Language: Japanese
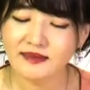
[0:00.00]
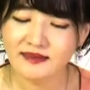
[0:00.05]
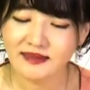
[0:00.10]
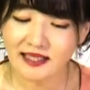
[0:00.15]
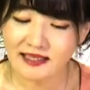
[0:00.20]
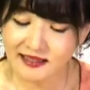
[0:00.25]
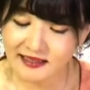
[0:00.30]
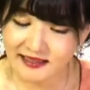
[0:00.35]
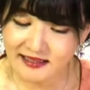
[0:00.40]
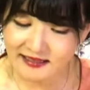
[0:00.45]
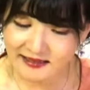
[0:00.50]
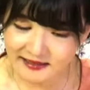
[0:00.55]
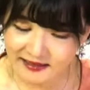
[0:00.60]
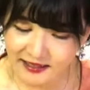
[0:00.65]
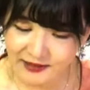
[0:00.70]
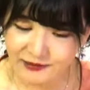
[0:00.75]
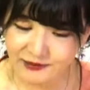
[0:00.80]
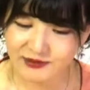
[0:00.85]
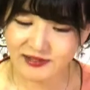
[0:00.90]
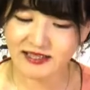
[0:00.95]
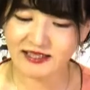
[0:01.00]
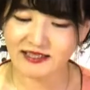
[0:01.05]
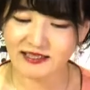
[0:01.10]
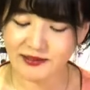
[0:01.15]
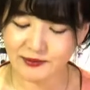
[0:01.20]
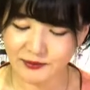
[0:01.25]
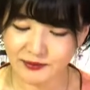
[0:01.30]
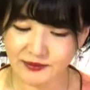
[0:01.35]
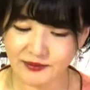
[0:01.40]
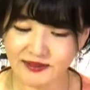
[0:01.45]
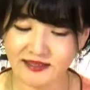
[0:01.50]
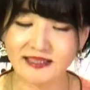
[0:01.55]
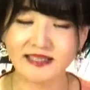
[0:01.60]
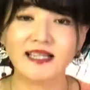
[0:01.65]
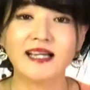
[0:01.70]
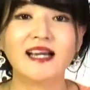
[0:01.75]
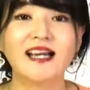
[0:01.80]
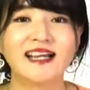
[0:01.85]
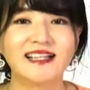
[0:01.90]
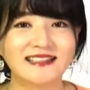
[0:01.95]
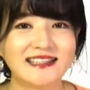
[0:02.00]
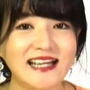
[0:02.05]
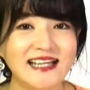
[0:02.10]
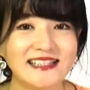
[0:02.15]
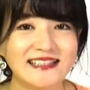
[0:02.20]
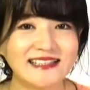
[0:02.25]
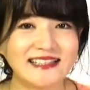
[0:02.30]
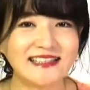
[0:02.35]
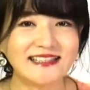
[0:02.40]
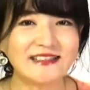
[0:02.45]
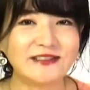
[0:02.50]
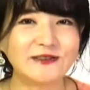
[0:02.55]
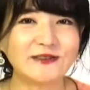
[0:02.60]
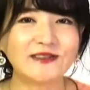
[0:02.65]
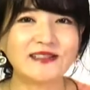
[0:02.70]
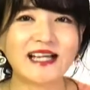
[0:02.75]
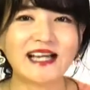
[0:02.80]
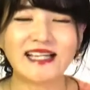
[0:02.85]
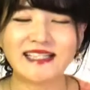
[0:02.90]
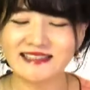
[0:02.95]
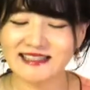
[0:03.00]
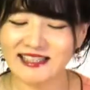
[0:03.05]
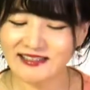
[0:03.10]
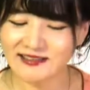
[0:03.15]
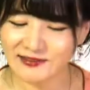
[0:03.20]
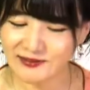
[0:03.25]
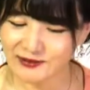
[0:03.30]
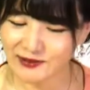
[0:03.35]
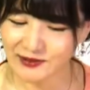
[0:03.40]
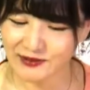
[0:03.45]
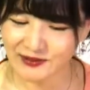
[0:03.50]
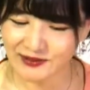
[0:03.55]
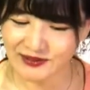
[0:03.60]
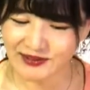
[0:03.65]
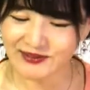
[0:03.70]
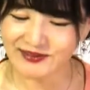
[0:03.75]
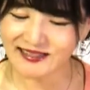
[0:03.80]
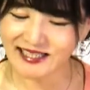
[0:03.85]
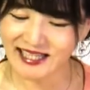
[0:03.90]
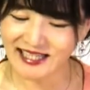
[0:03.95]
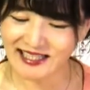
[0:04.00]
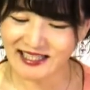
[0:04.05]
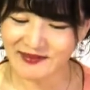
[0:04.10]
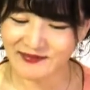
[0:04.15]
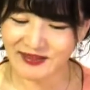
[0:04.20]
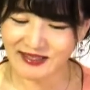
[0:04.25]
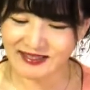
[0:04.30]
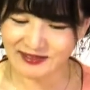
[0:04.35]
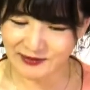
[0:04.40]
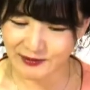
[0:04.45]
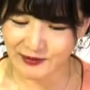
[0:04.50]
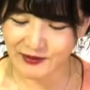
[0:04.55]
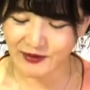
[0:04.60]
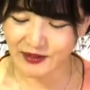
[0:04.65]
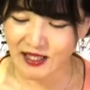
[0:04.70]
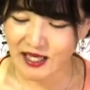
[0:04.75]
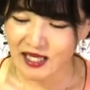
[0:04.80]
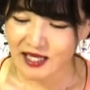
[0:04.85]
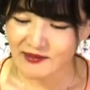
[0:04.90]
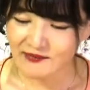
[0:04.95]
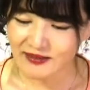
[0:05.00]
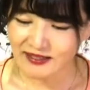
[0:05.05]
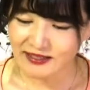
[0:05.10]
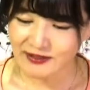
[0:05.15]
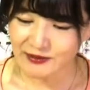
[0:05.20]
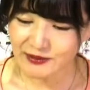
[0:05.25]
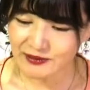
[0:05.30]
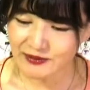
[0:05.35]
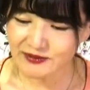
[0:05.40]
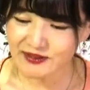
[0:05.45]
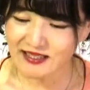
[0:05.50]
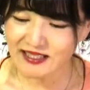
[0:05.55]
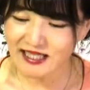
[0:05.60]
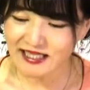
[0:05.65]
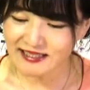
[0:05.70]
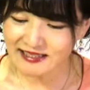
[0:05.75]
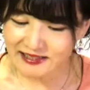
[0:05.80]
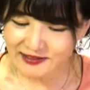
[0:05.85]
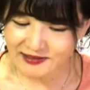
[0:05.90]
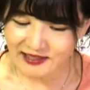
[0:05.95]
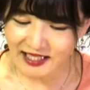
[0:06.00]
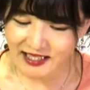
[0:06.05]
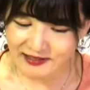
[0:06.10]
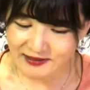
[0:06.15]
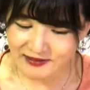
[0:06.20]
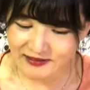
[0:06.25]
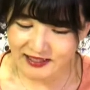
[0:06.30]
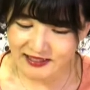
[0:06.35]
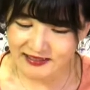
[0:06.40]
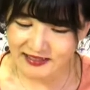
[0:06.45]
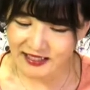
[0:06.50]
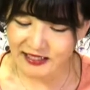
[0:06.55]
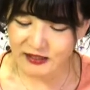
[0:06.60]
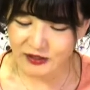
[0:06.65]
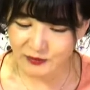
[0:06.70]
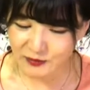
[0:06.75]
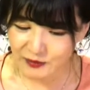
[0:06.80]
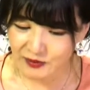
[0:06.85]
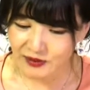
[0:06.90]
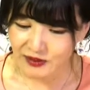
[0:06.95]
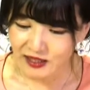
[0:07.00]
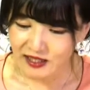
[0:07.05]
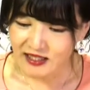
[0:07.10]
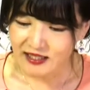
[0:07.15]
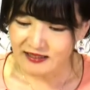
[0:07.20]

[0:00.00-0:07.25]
ただですね、不思議なことに最近の解説書を読んでいきますと、いろいろな解釈があるんですけれども、